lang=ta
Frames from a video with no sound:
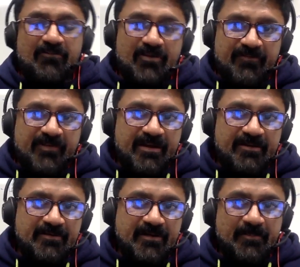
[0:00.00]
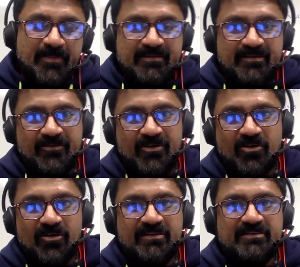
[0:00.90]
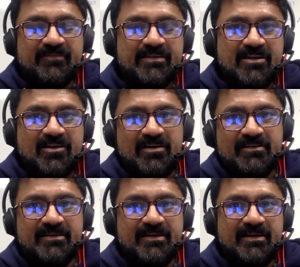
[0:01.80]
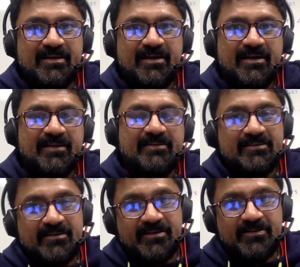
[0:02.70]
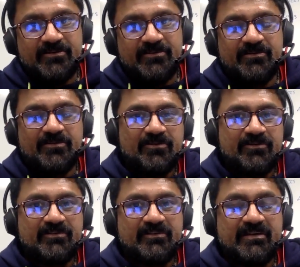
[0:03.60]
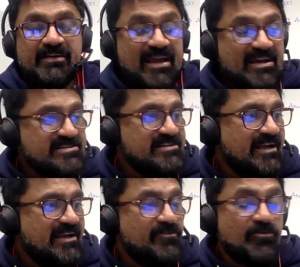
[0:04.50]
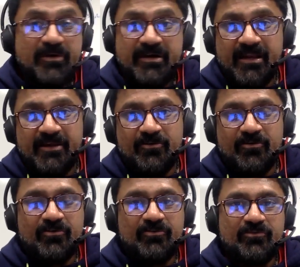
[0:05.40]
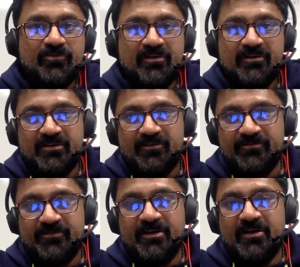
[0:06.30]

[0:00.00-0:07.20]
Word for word: அவரோட வீடு ப்ளஸ் அவரோட காலேஜ் சவிதா காலேஜ் இருக்கு இல்லையா அங்கேருந்து தேர்ட்டி டூ க்ரோர்ஸ்க்கு கேஷ் அண்ட் டுவெண்ட்டி எயிட் க்ரோர்ஸ் ஒர்த் ஆஃப்